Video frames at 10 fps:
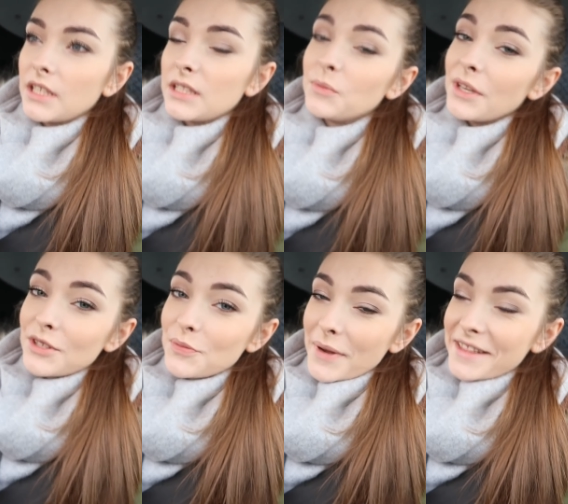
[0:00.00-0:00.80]
Jestem
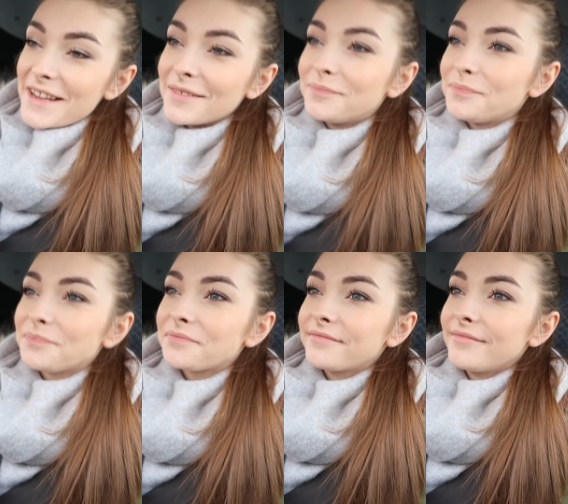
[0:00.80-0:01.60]
niewyspana,
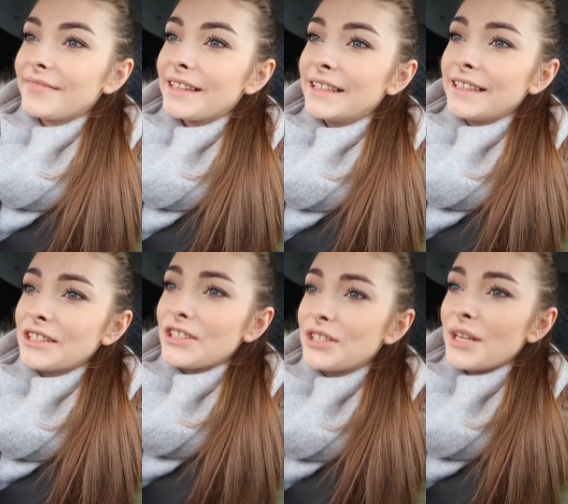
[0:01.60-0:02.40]

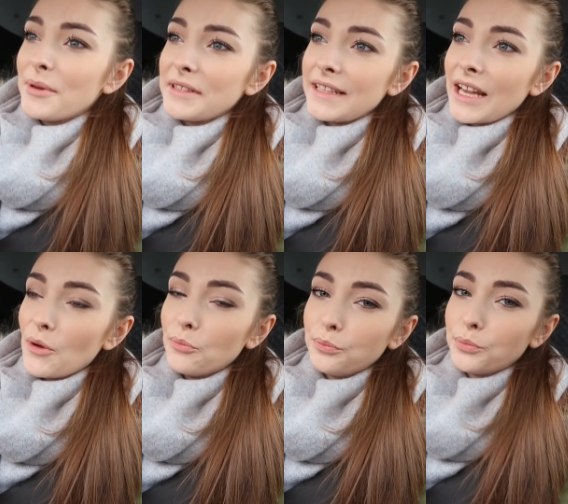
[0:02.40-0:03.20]
także dzisiaj będę
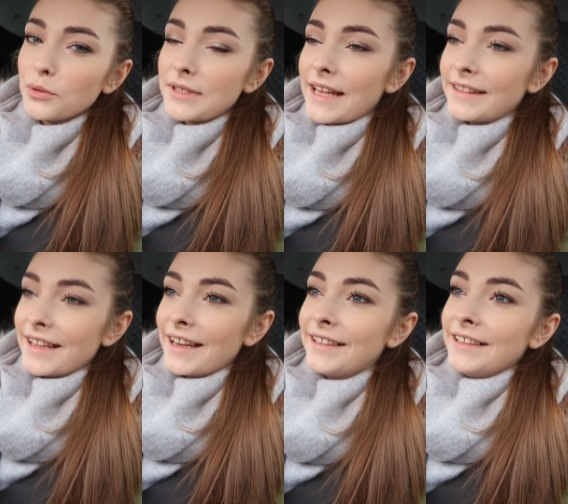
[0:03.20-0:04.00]
taka
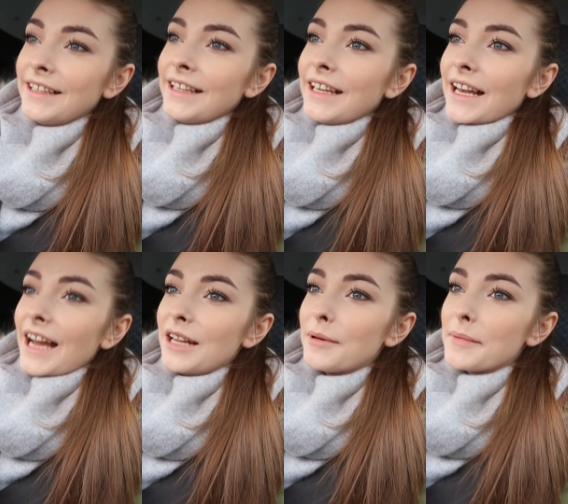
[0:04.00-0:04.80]
półsenna,
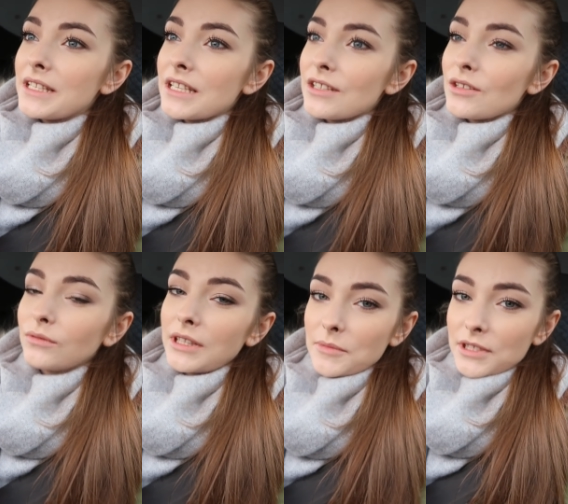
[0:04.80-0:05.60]
ale mam nadzieję, że
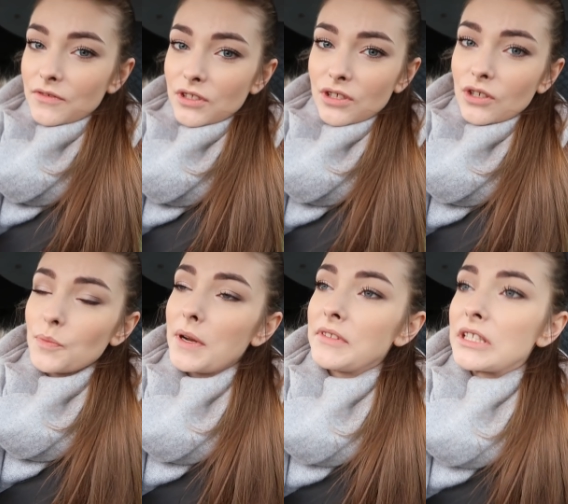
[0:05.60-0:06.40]
uda mi się wszystko
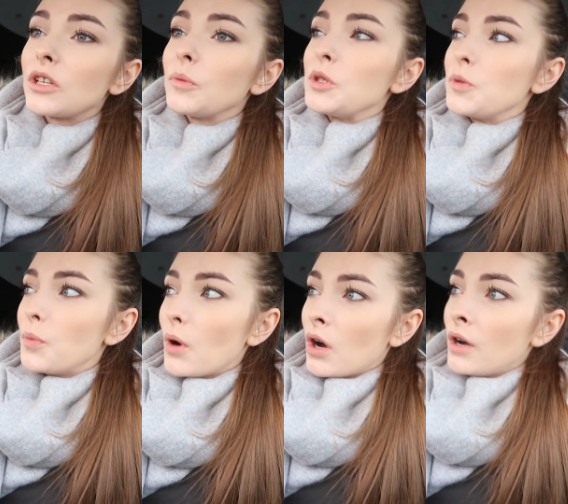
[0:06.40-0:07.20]
sprawnie zrobić,
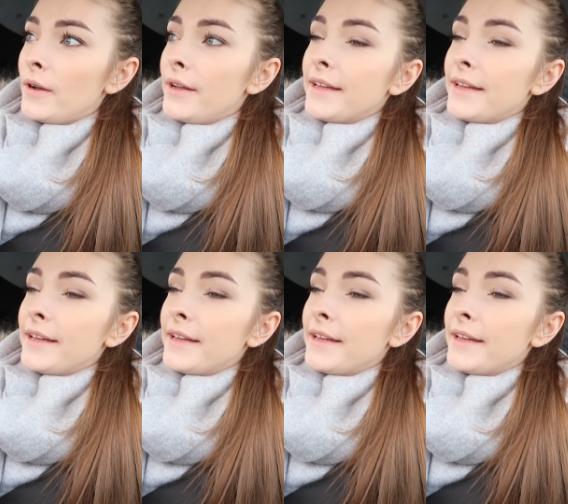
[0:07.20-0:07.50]
bo,